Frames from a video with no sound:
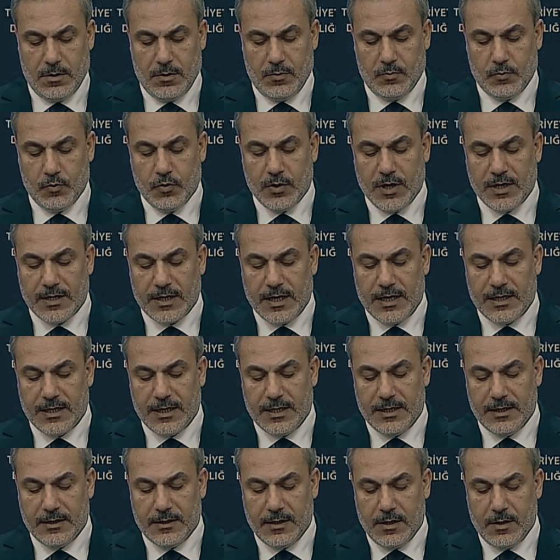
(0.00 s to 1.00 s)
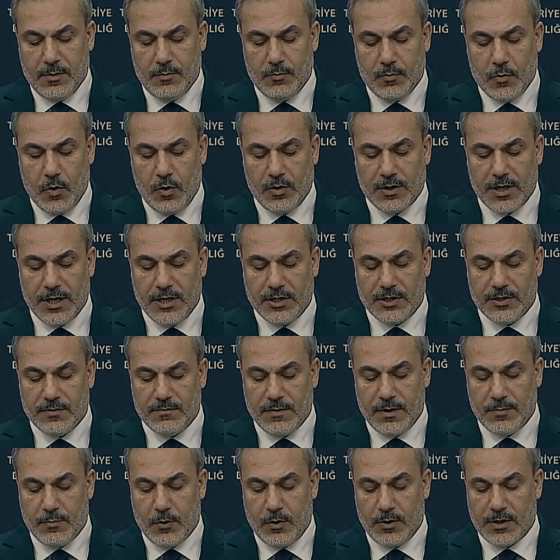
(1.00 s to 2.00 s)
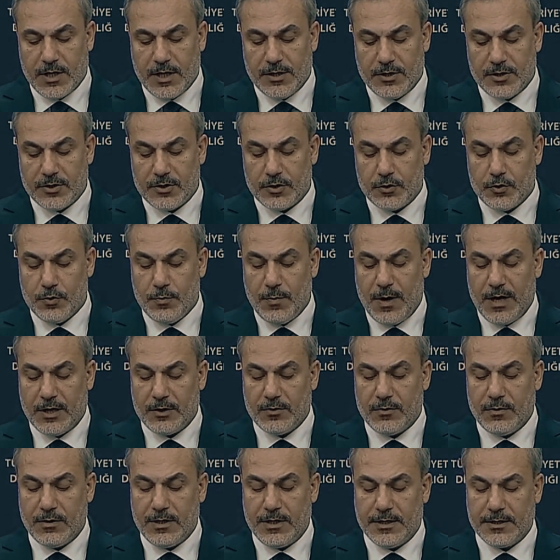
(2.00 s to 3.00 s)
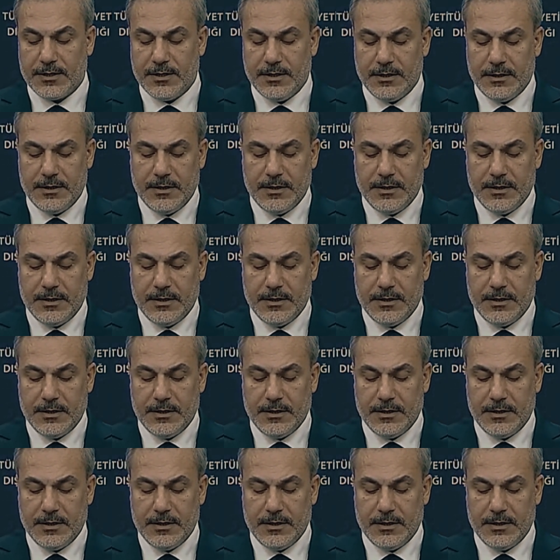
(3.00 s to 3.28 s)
Bu nedenle bölge içi ve bölge dışı tüm aktörleri